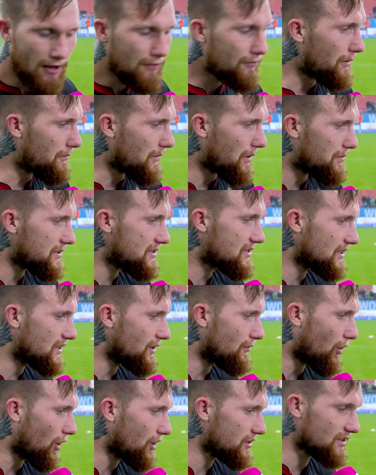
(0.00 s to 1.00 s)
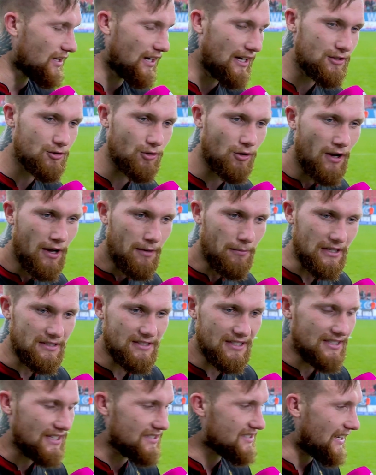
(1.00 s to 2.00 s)
fehlen mir ein bisschen die Worte. Also man
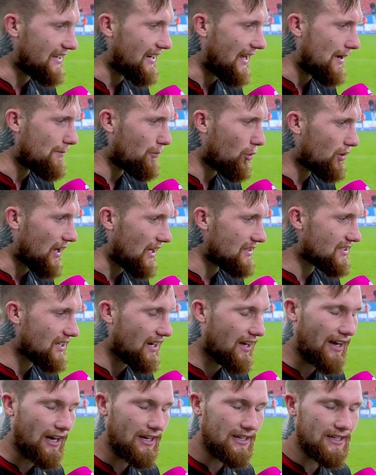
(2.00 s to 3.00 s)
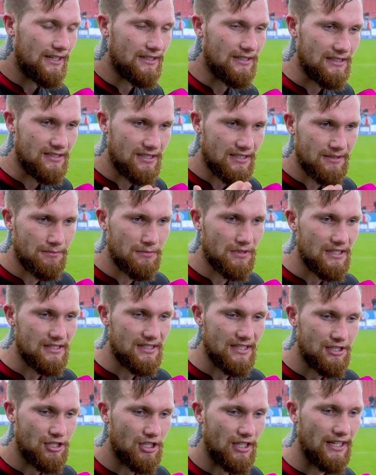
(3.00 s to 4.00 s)
sieht, dass sein Ellbogen ganz klar reingeht, dass ich ein
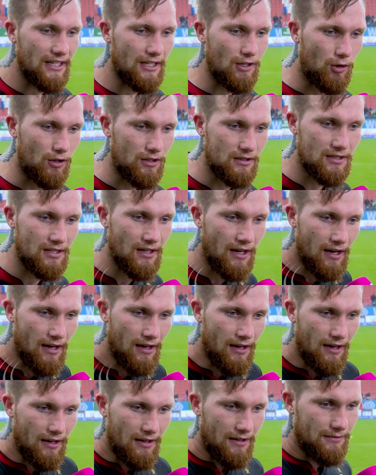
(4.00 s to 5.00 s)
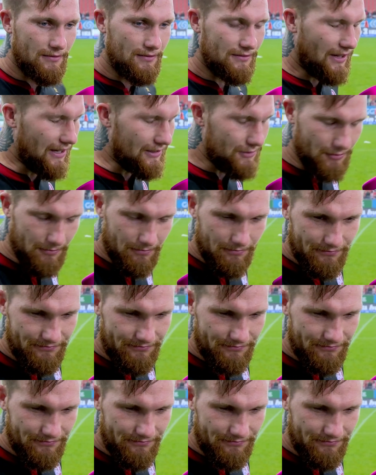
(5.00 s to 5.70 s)
Gesicht kriege und also,